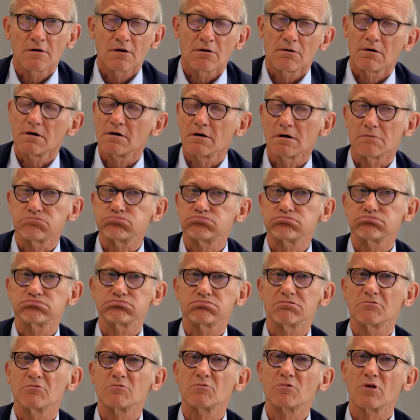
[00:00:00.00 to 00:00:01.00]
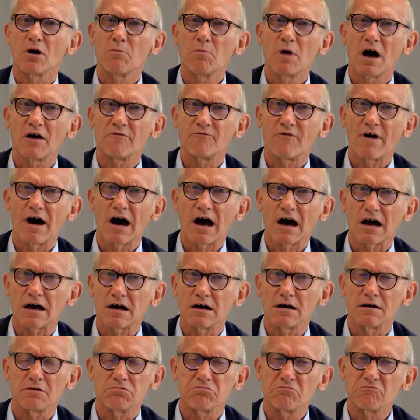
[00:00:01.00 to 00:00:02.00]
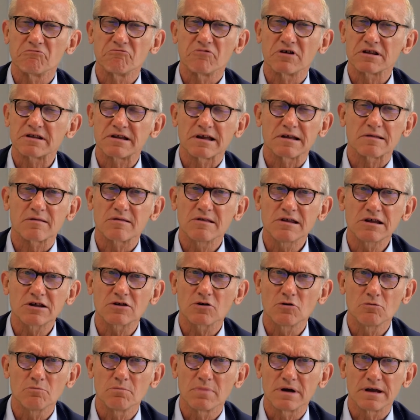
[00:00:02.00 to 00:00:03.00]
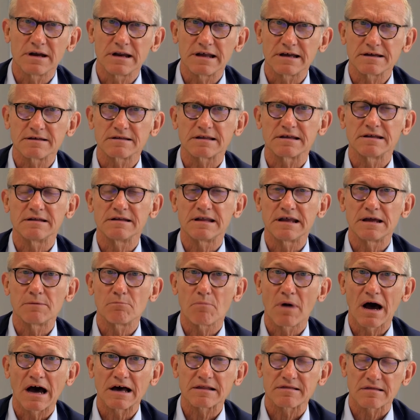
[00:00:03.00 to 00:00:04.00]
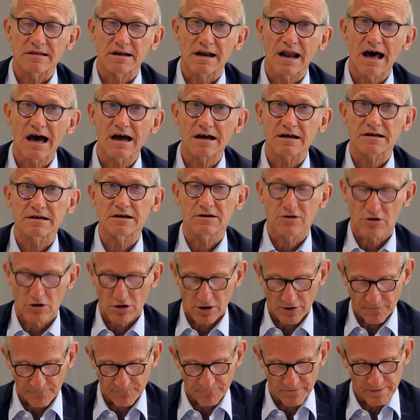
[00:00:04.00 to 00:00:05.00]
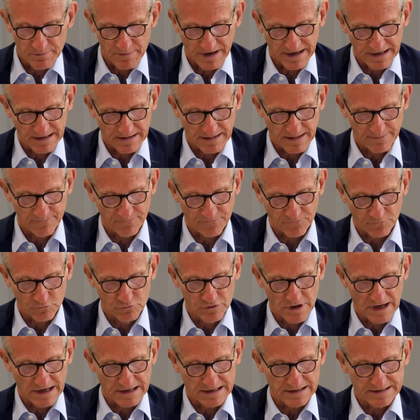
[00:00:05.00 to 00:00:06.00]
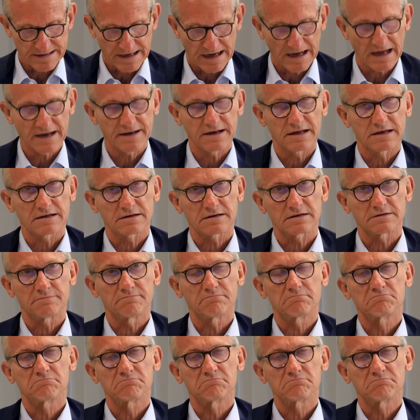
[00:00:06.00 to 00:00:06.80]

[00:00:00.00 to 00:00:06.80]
Äh, Sommerware wird jetzt nicht unbedingt in dem Maße nachgekauft, wie man das im Frühjahr getan hätte.